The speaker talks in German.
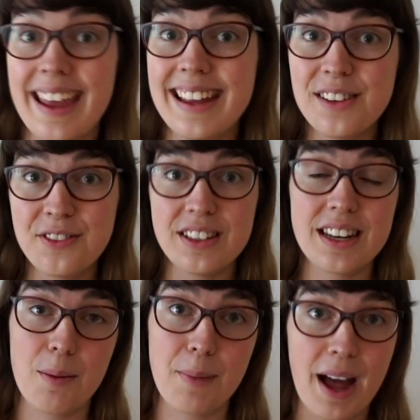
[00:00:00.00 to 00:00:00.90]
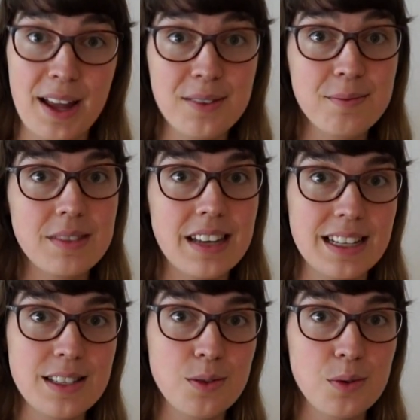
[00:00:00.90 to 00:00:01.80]
Der hilft dir dabei,
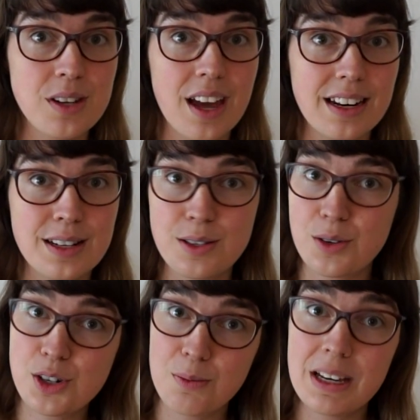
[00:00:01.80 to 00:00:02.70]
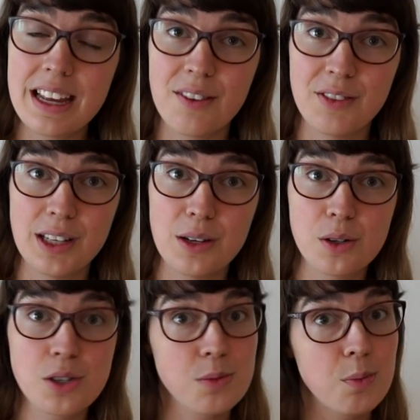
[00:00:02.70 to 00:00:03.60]
dass du deine Social Media
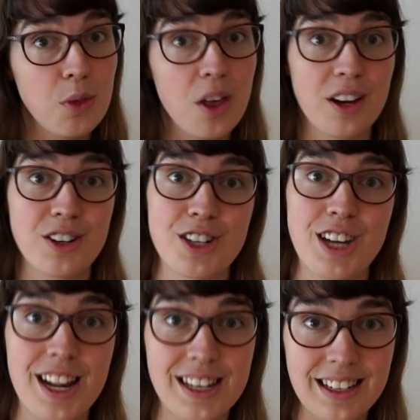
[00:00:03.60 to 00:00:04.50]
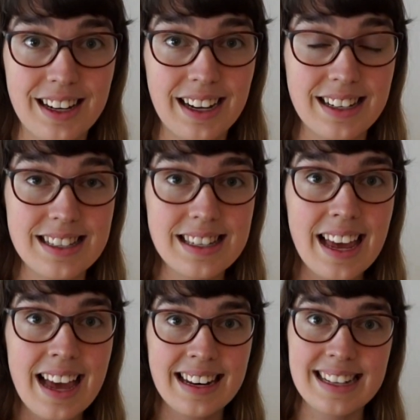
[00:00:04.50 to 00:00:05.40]
Videos smoother gestalten kannst.
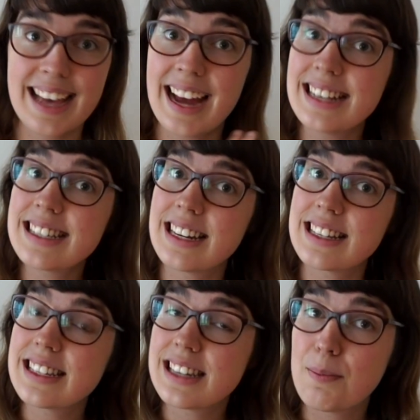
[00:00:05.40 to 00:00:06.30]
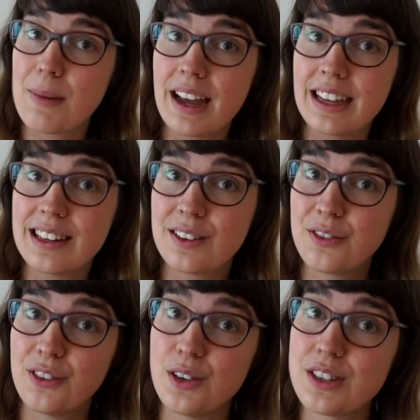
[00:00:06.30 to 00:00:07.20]
Das heißt, dass es dabei einen
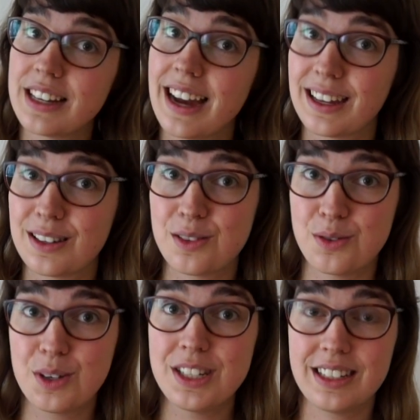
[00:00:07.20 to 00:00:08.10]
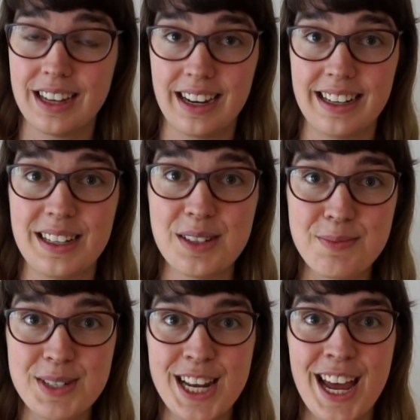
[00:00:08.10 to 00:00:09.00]
flüssigeren Durchgang
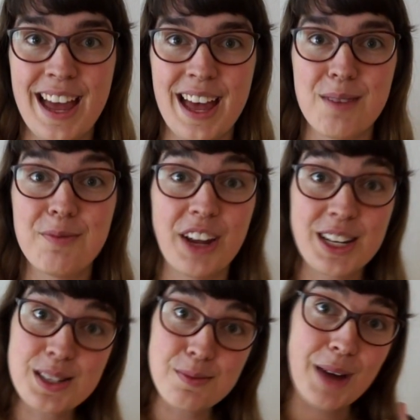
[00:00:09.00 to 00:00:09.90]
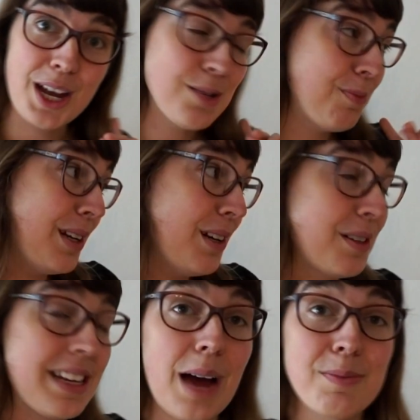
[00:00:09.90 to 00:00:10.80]
gibt, ähm, wenn zum Beispiel,
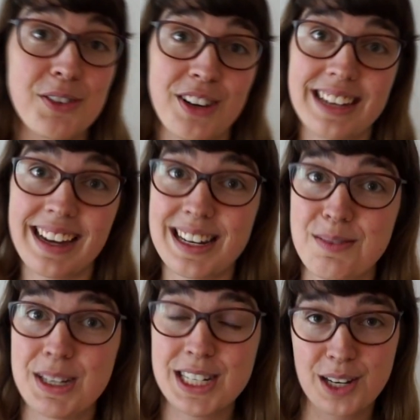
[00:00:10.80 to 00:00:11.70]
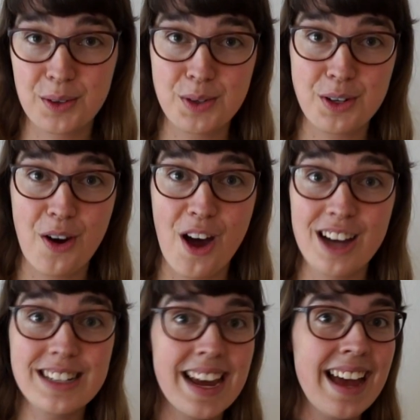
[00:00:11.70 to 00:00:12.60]
und ihr habt es vielleicht gerade im Hintergrund
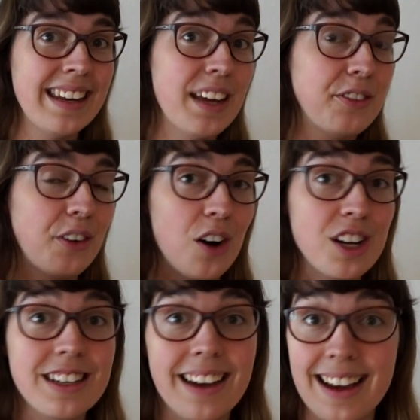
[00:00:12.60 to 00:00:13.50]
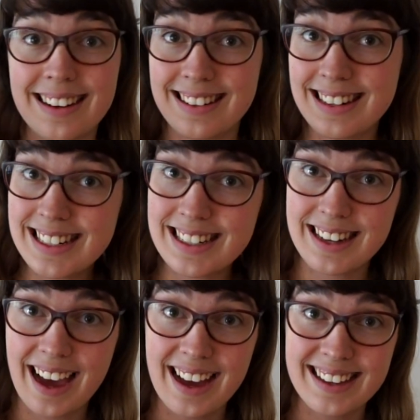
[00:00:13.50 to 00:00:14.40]
gehört, der Freund gerade
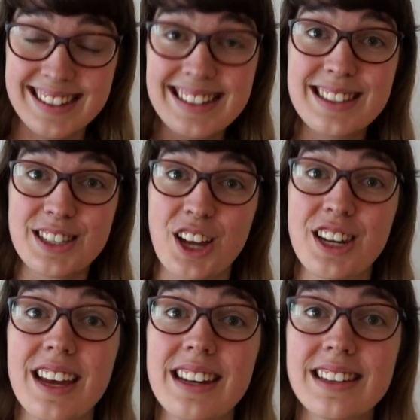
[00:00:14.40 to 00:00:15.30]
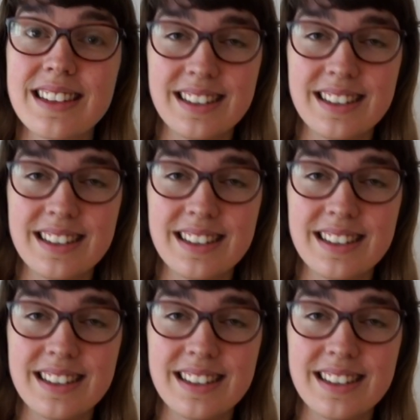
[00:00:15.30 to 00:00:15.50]
nicht da ist, sondern